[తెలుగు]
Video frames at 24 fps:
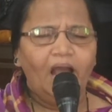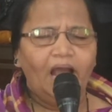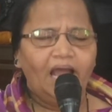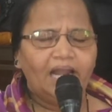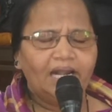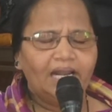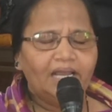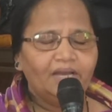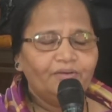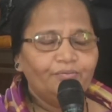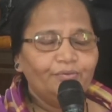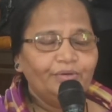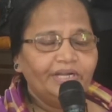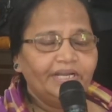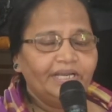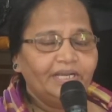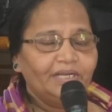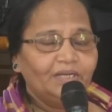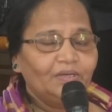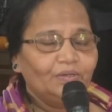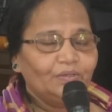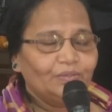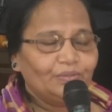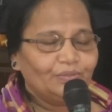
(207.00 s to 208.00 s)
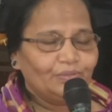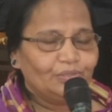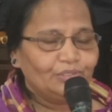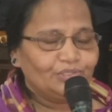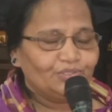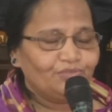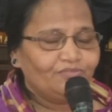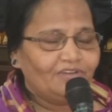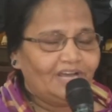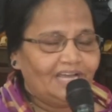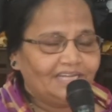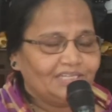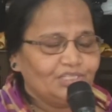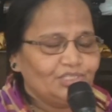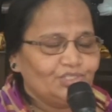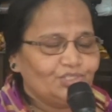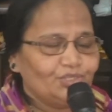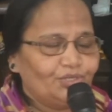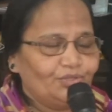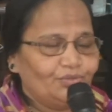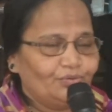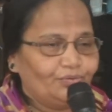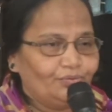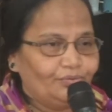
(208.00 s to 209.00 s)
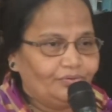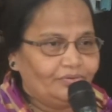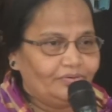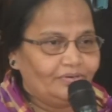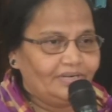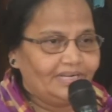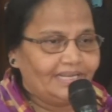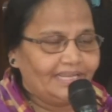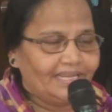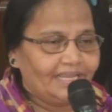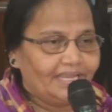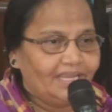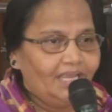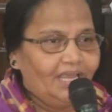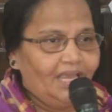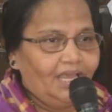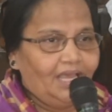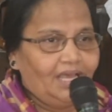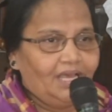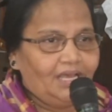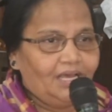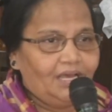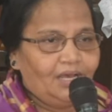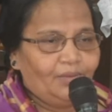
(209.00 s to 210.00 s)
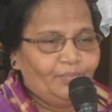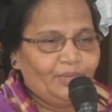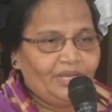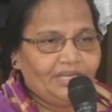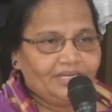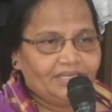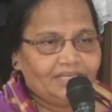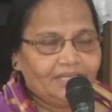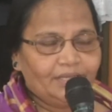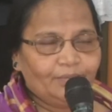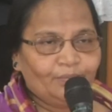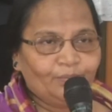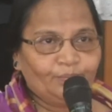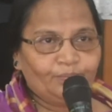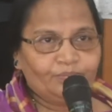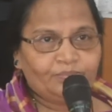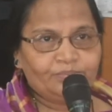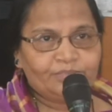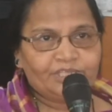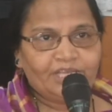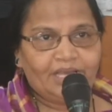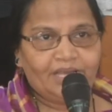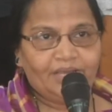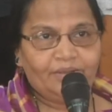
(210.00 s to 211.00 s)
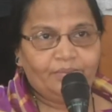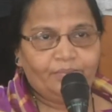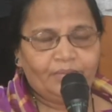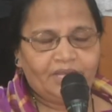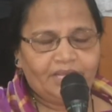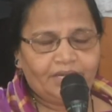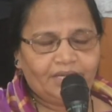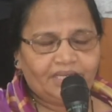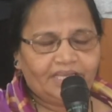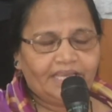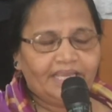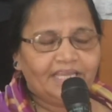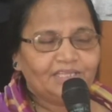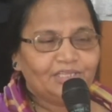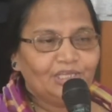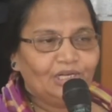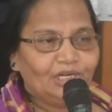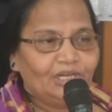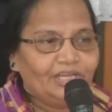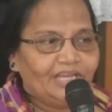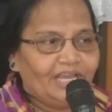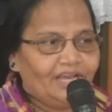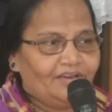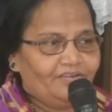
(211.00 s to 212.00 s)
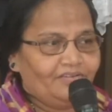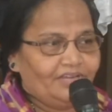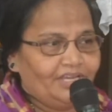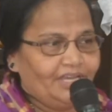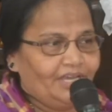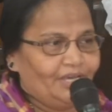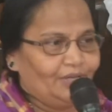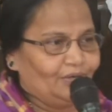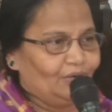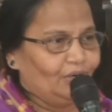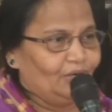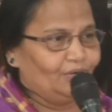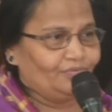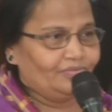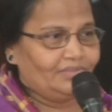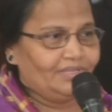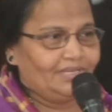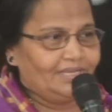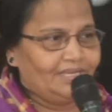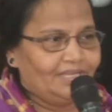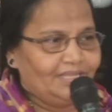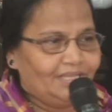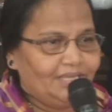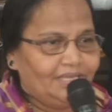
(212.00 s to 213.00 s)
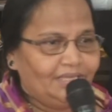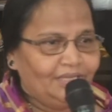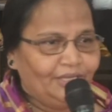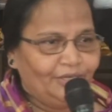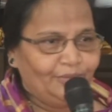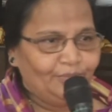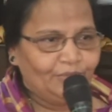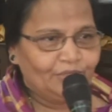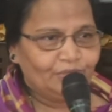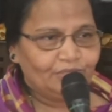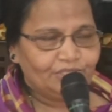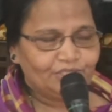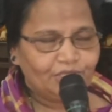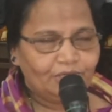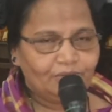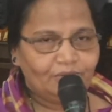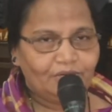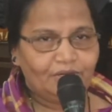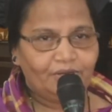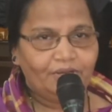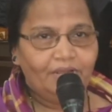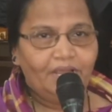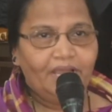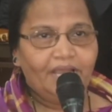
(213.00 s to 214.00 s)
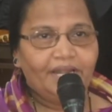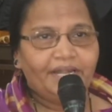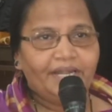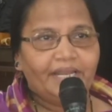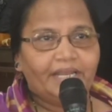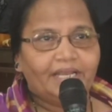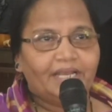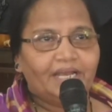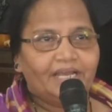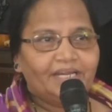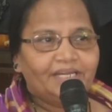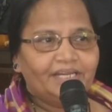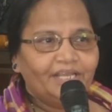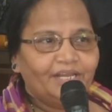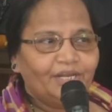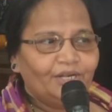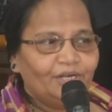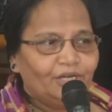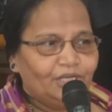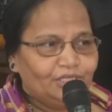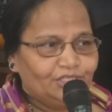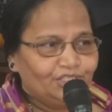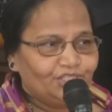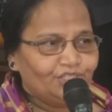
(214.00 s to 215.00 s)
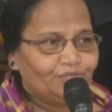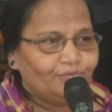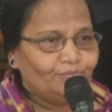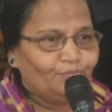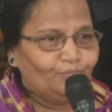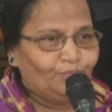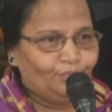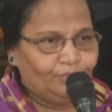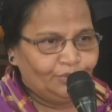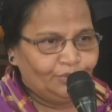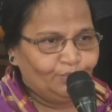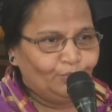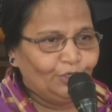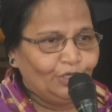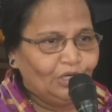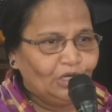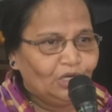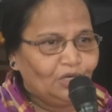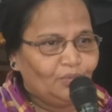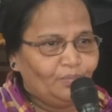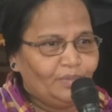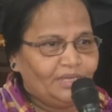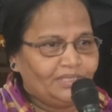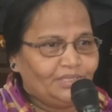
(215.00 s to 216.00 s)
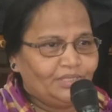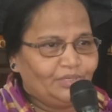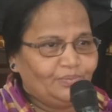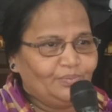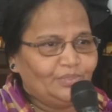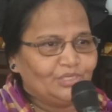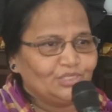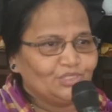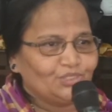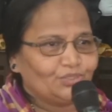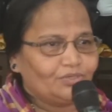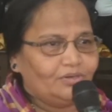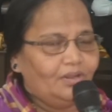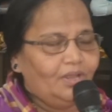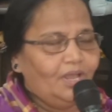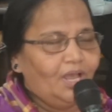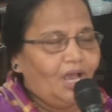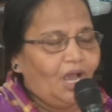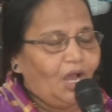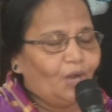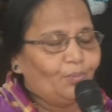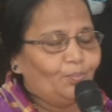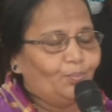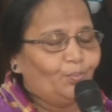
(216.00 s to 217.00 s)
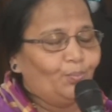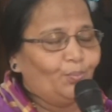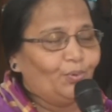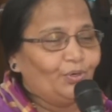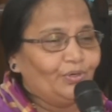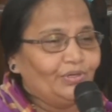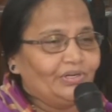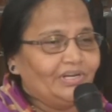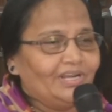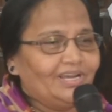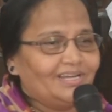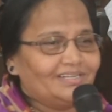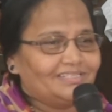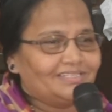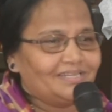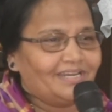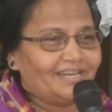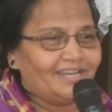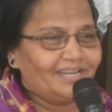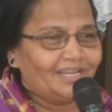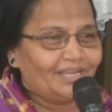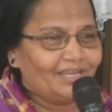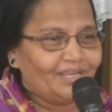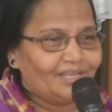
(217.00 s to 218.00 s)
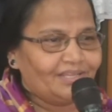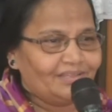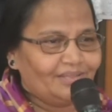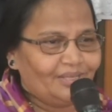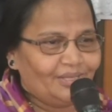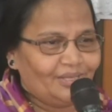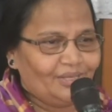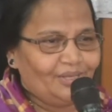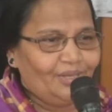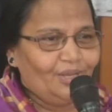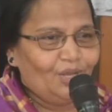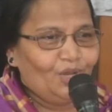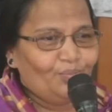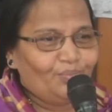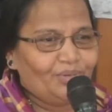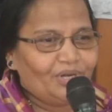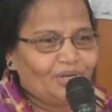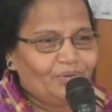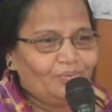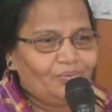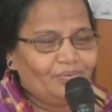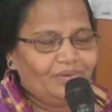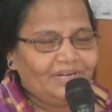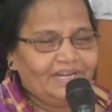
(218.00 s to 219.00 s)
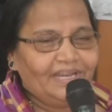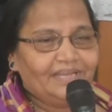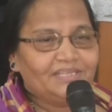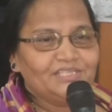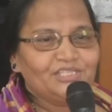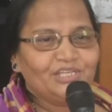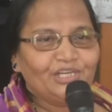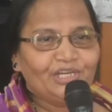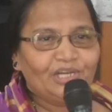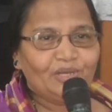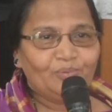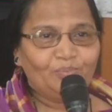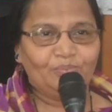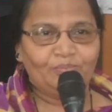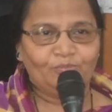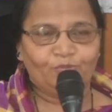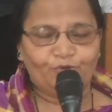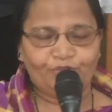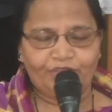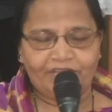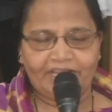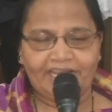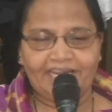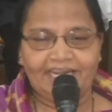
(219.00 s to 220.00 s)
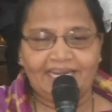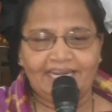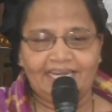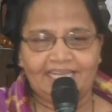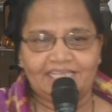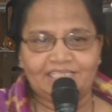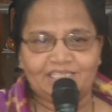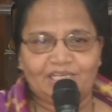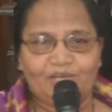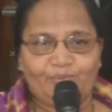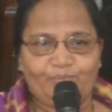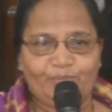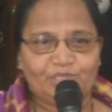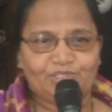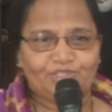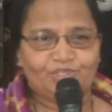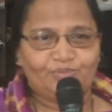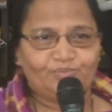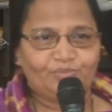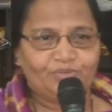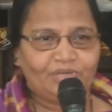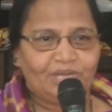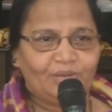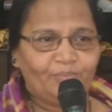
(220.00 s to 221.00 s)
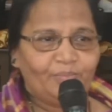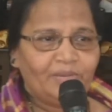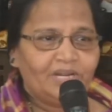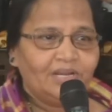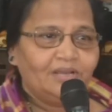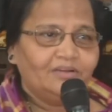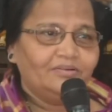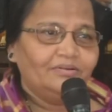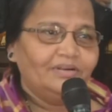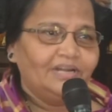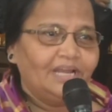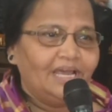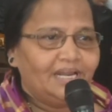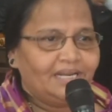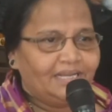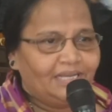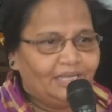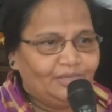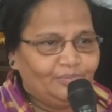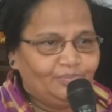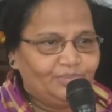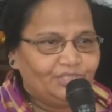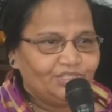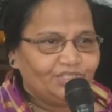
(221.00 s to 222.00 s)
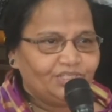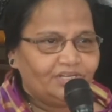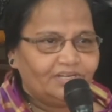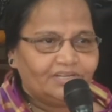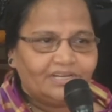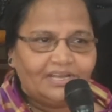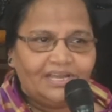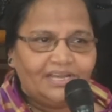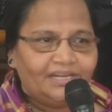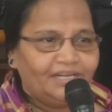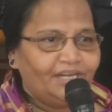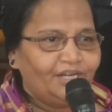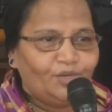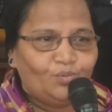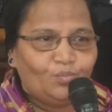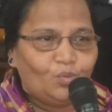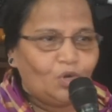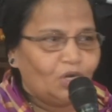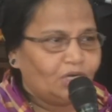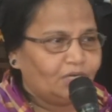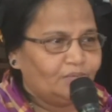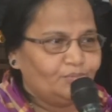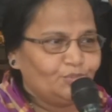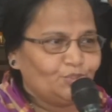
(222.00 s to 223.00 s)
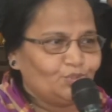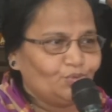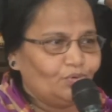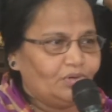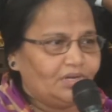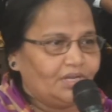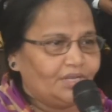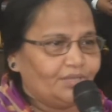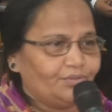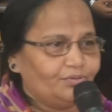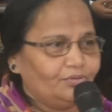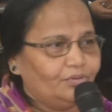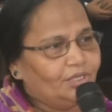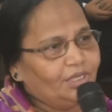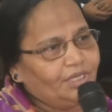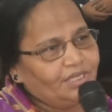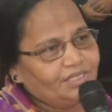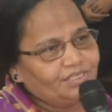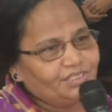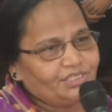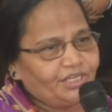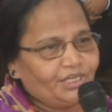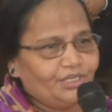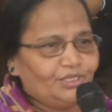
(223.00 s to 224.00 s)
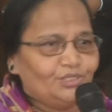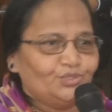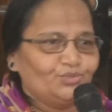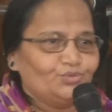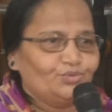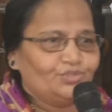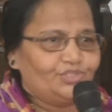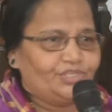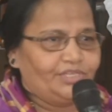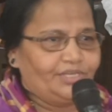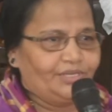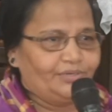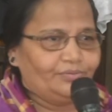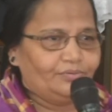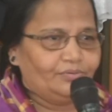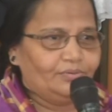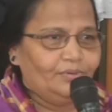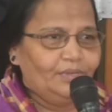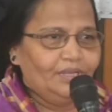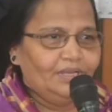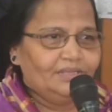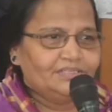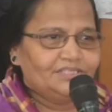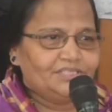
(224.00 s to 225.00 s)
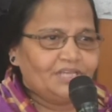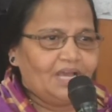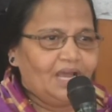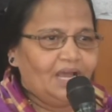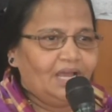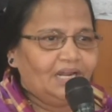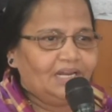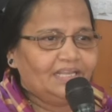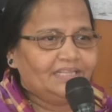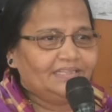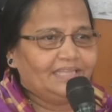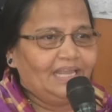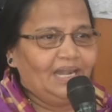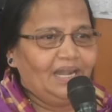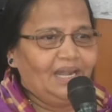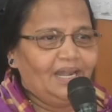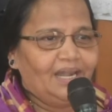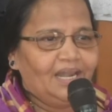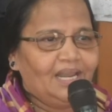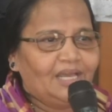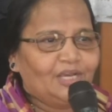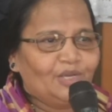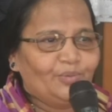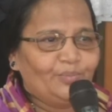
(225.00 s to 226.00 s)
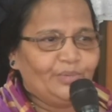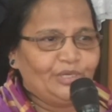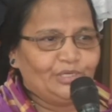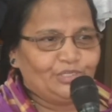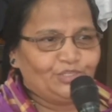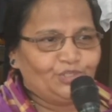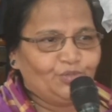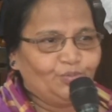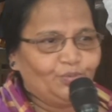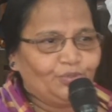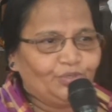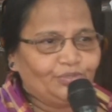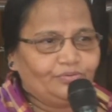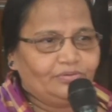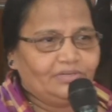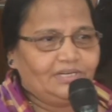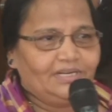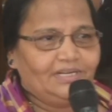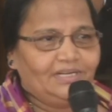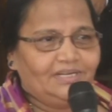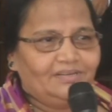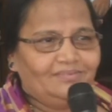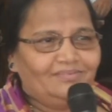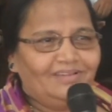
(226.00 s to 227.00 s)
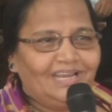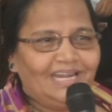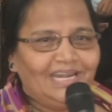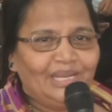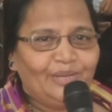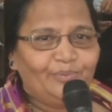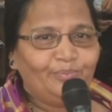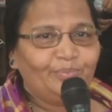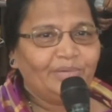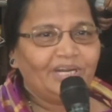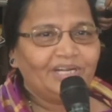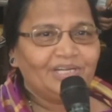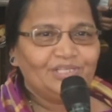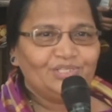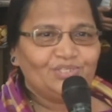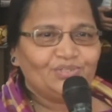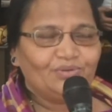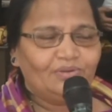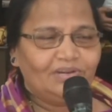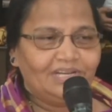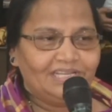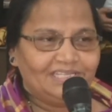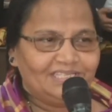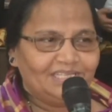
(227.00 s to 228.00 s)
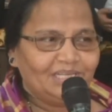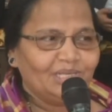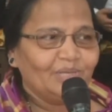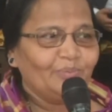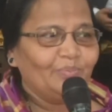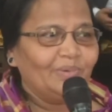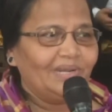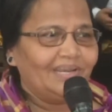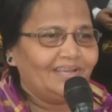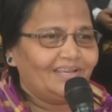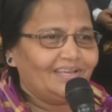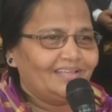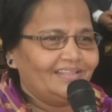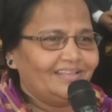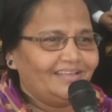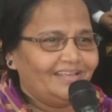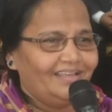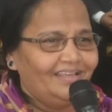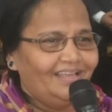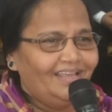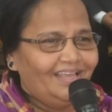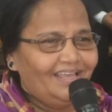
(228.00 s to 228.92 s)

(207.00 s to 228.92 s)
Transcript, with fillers: అలా ఉండగా ఒకరోజు వాక్యం చదువుకుంటుంటే మరి సా మరి కీర్తనలు యాభై ఆరులో ఉంది కదా ఎనిమిదో వచనంలో నీ కన్నీరు నా జీ బుడ్డిలో భద్రపరచుకు అప్పుడు నాకు స్ట్రైక్ అయింది ప్రభు నేను చిన్న ఉదయాన్నే లేచి అమ్మకు చెప్తాను అమ్మ నాకు నాన్న కనిపించాడు కానీ నేను ముఖం చూడలేదు చెయ్యి చూశాను చాలా తెల్లగా మెరిసిపోతున్నా అంటే వాళ్ళేం పట్టించుకోలేదు చిన్నపిల్ల కదా